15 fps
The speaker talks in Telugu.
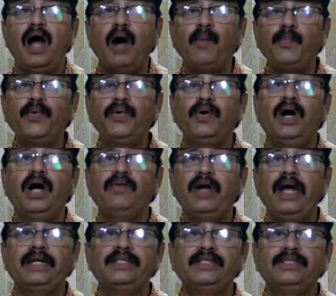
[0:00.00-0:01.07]
అప్పుడు ఆ
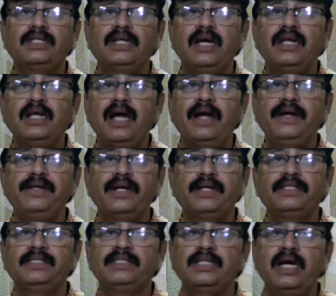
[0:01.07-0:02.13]
వ్యాక్సిన్స్ కానీ ఆ
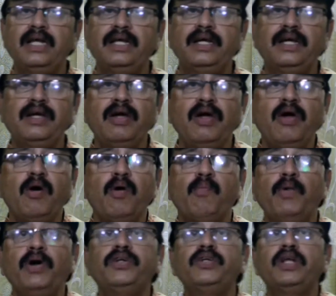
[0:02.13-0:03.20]
ఇంజెక్షన్స్ కానీ
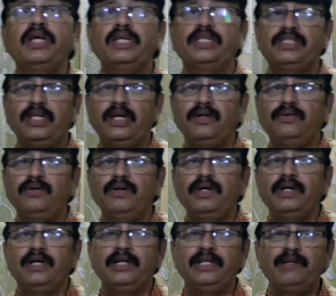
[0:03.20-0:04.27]
మనుషులకు ఇస్తారు
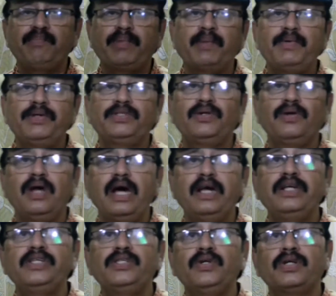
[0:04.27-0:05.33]
ఇది ప్రపంచంలో
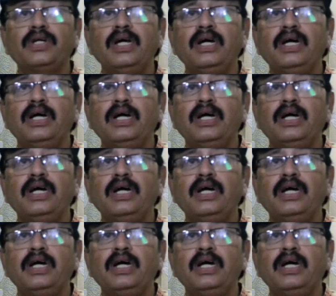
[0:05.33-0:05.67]
అన్ని చోట్ల